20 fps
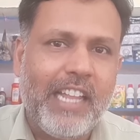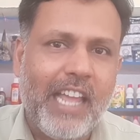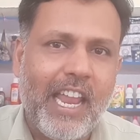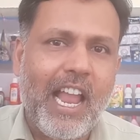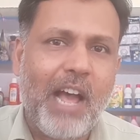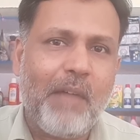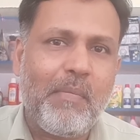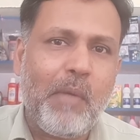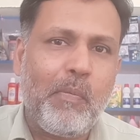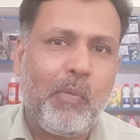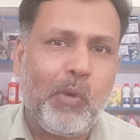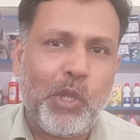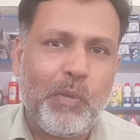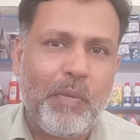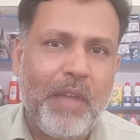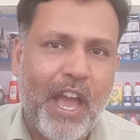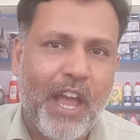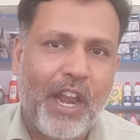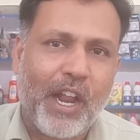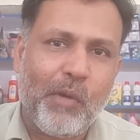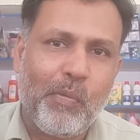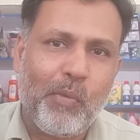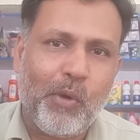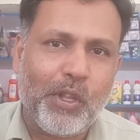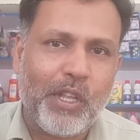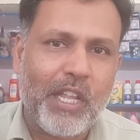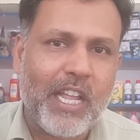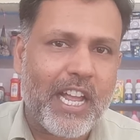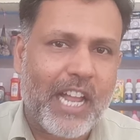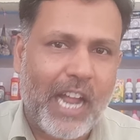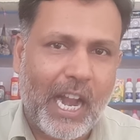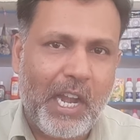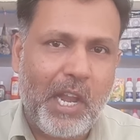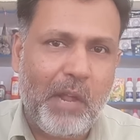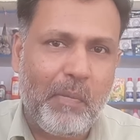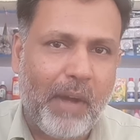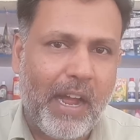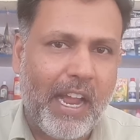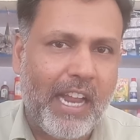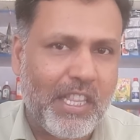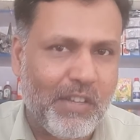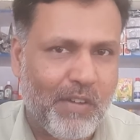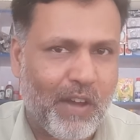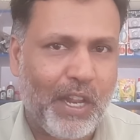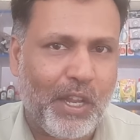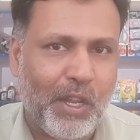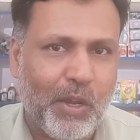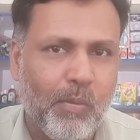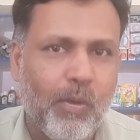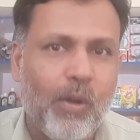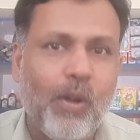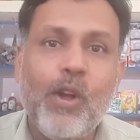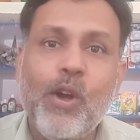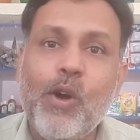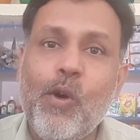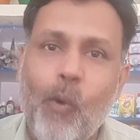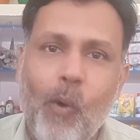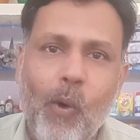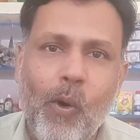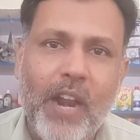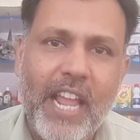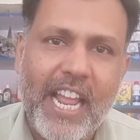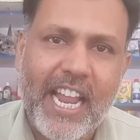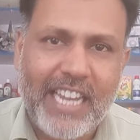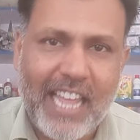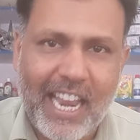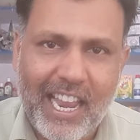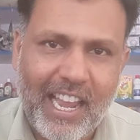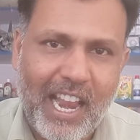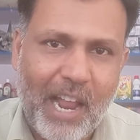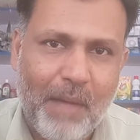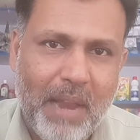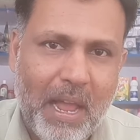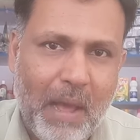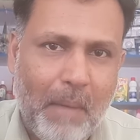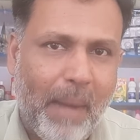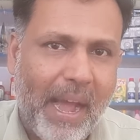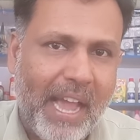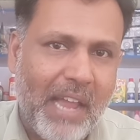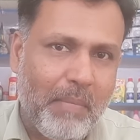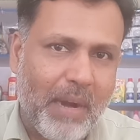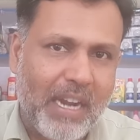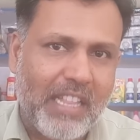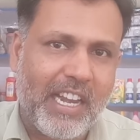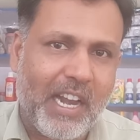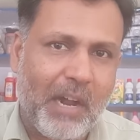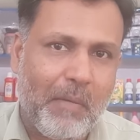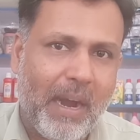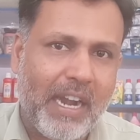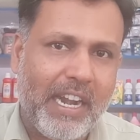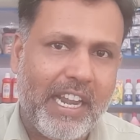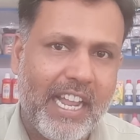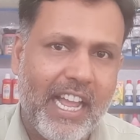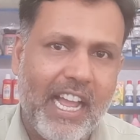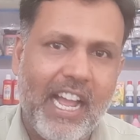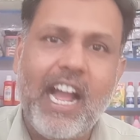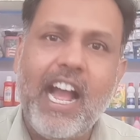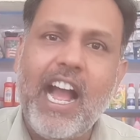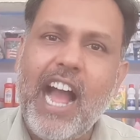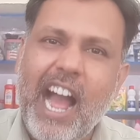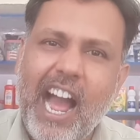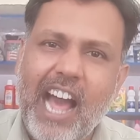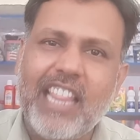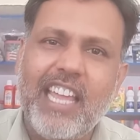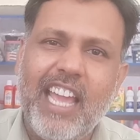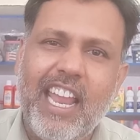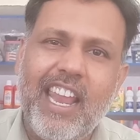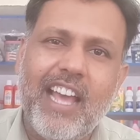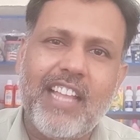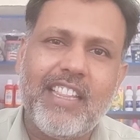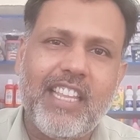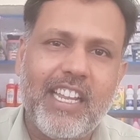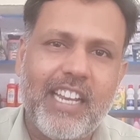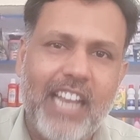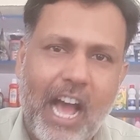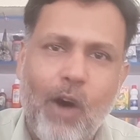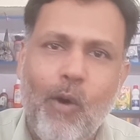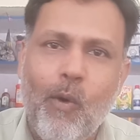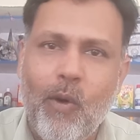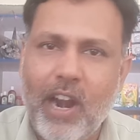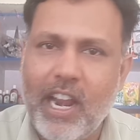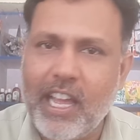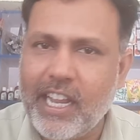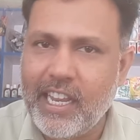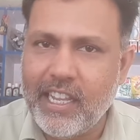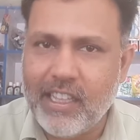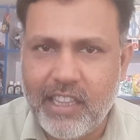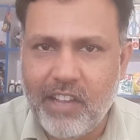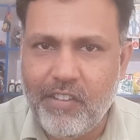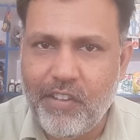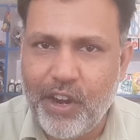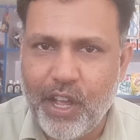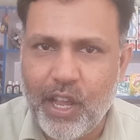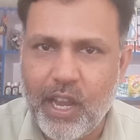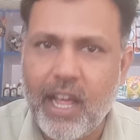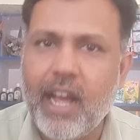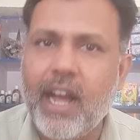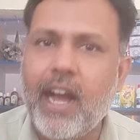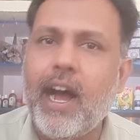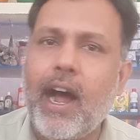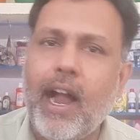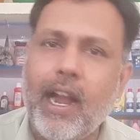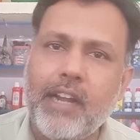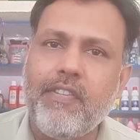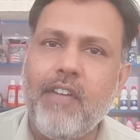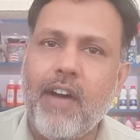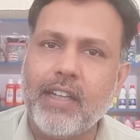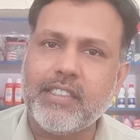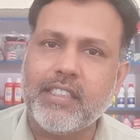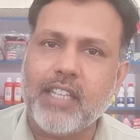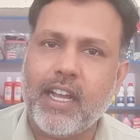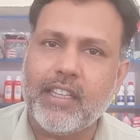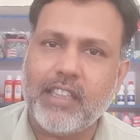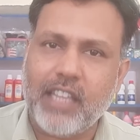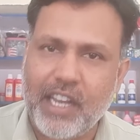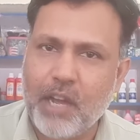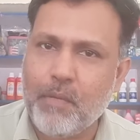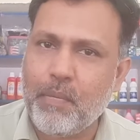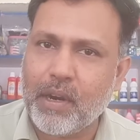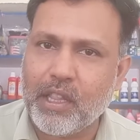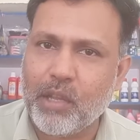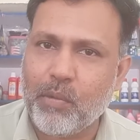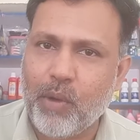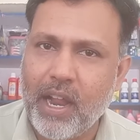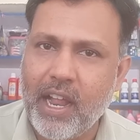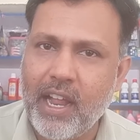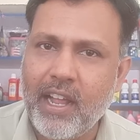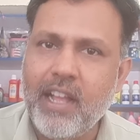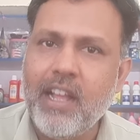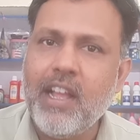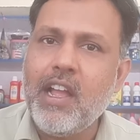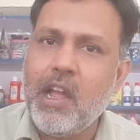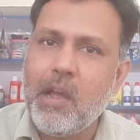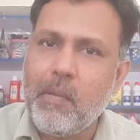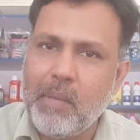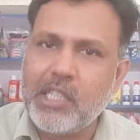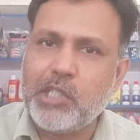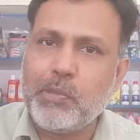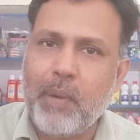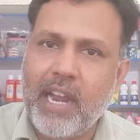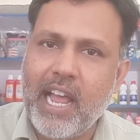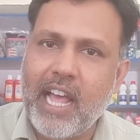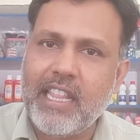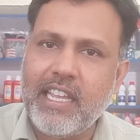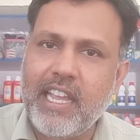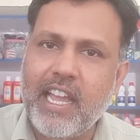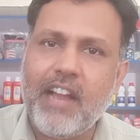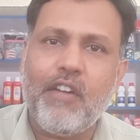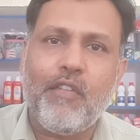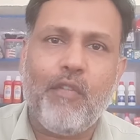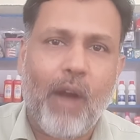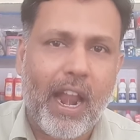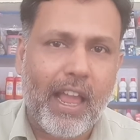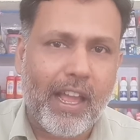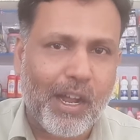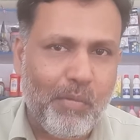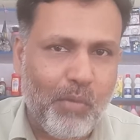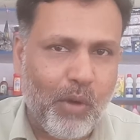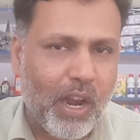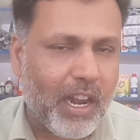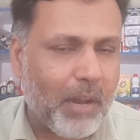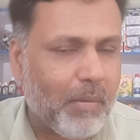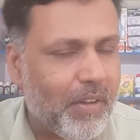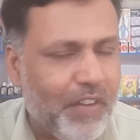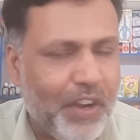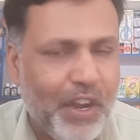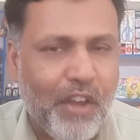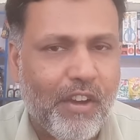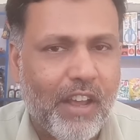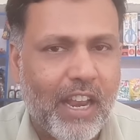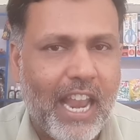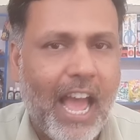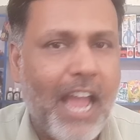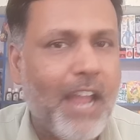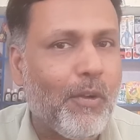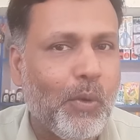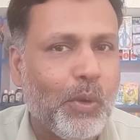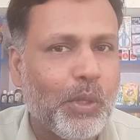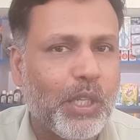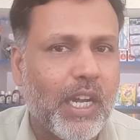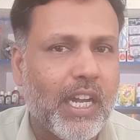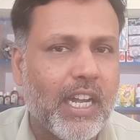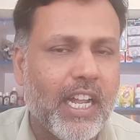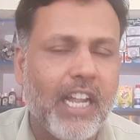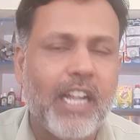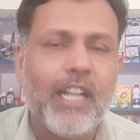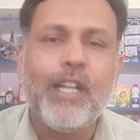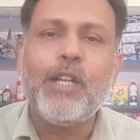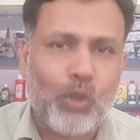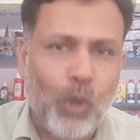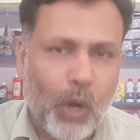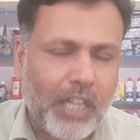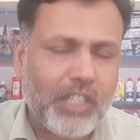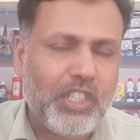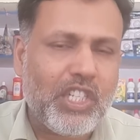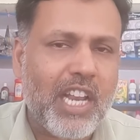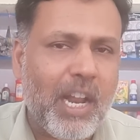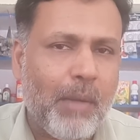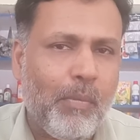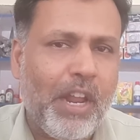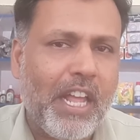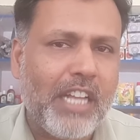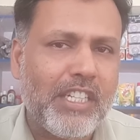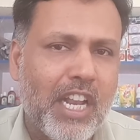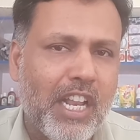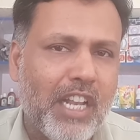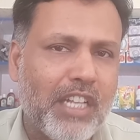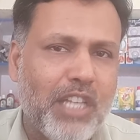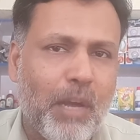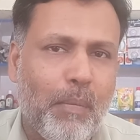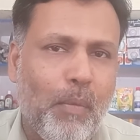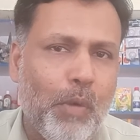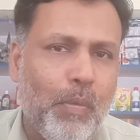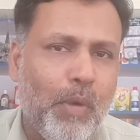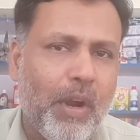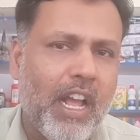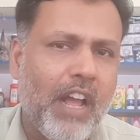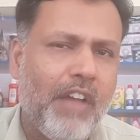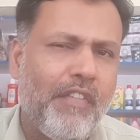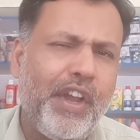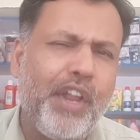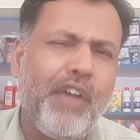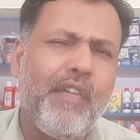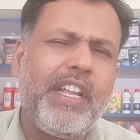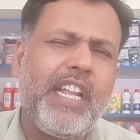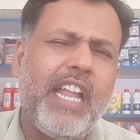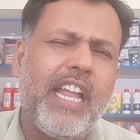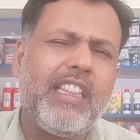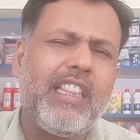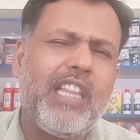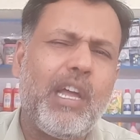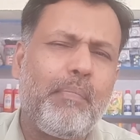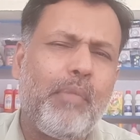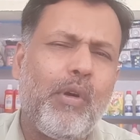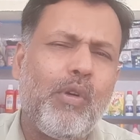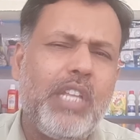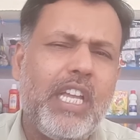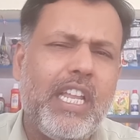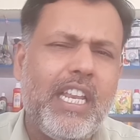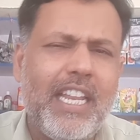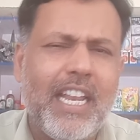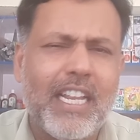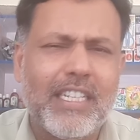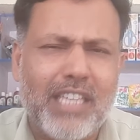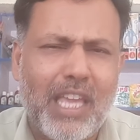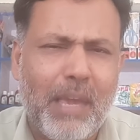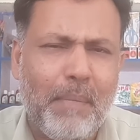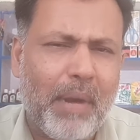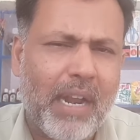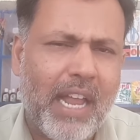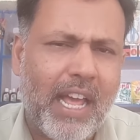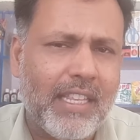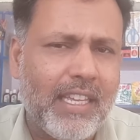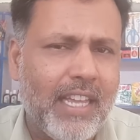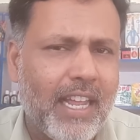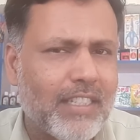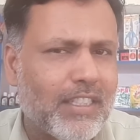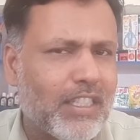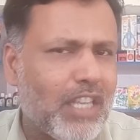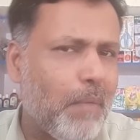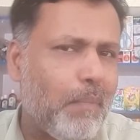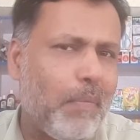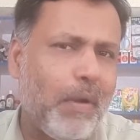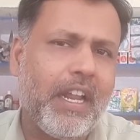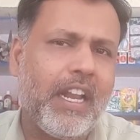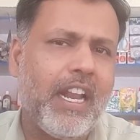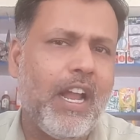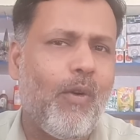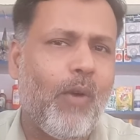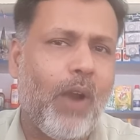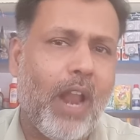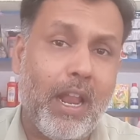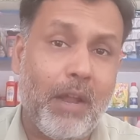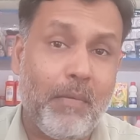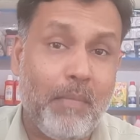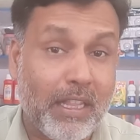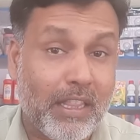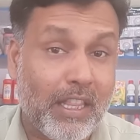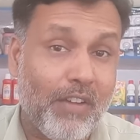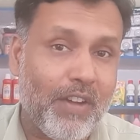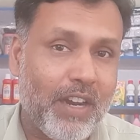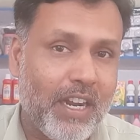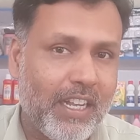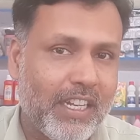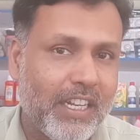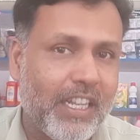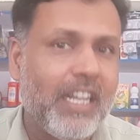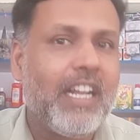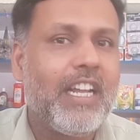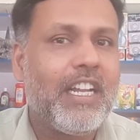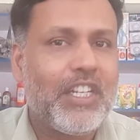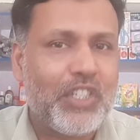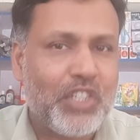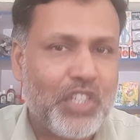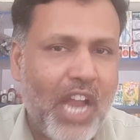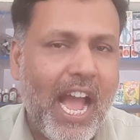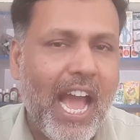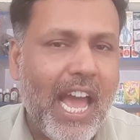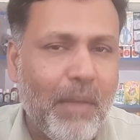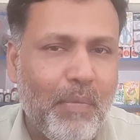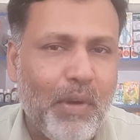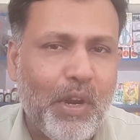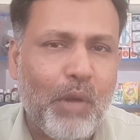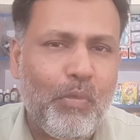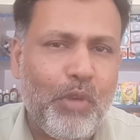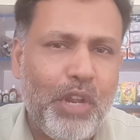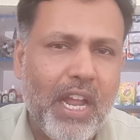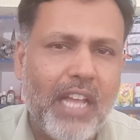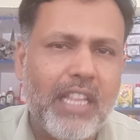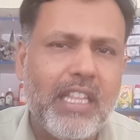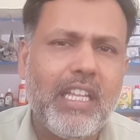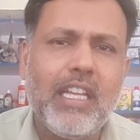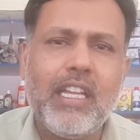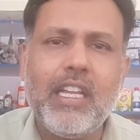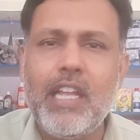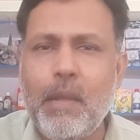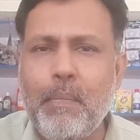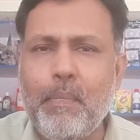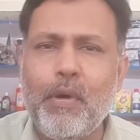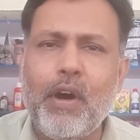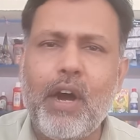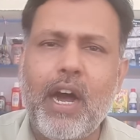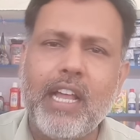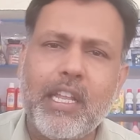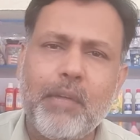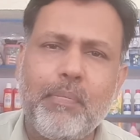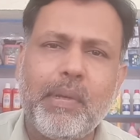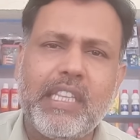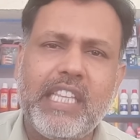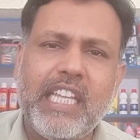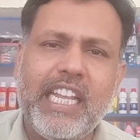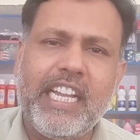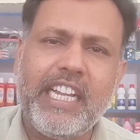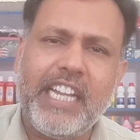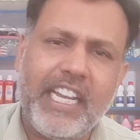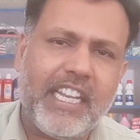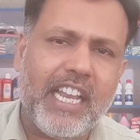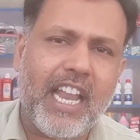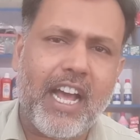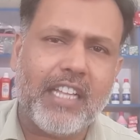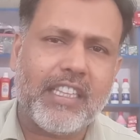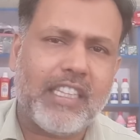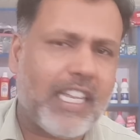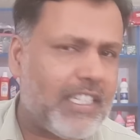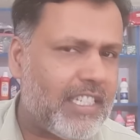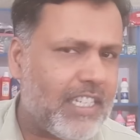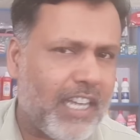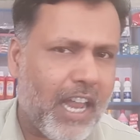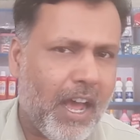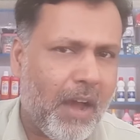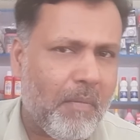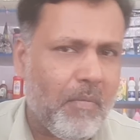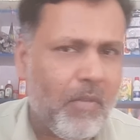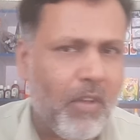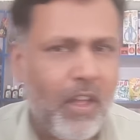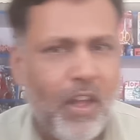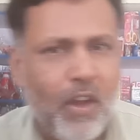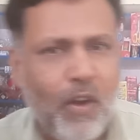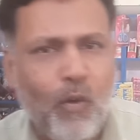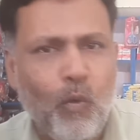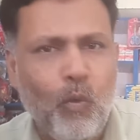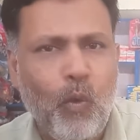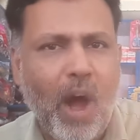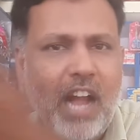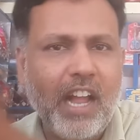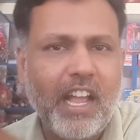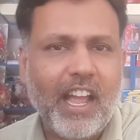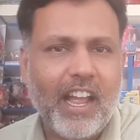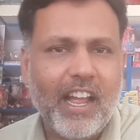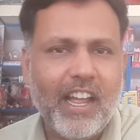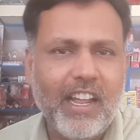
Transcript: எல்லாமே புதுமையாக இருக்க போது கண்டிப்பாக இது வரைக்கும் உங்களுடைய டெலகிராமில் பயன்படுத்திக்க மாட்டீங்க அது எல்லாத்தையும் நான் உங்களுக்கு இந்த வீடியோவில் அட்வான்ஸாக தெரியப்படுத்த போகிறேன் மிஸ் பண்ணாதீங்க வழக்கம் போல் நம்ம வீடியோக்கு லைக் கொடுத்துக்கோங்க தொடர்ச்சியாக நம்முடைய சேனலை சப்போர்ட் பண்ணுங்கள் வீடியோ எந்த போதையும் நீங்கள் ஸ்கிப் பண்ணாதீங்க ஸ்கிப் பண்ணிங்கன்னா உங்களால் மற்றவங்களுக்கு ஷேர் பண்ண முடியாது இப்போ அதை பற்றி டீட்டெயிலாக தெரிஞ்சுக்கலாம் வாங்க